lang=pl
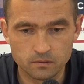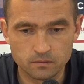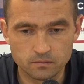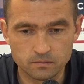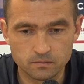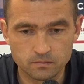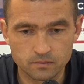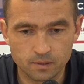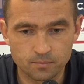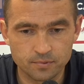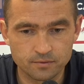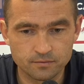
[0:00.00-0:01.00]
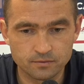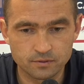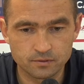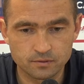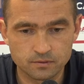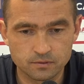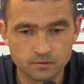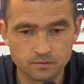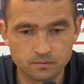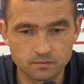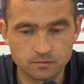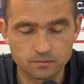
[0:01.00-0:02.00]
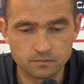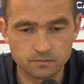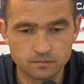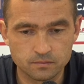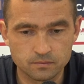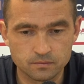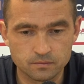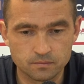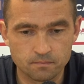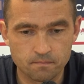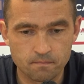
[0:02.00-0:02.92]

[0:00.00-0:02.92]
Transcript: Y, na pewno y,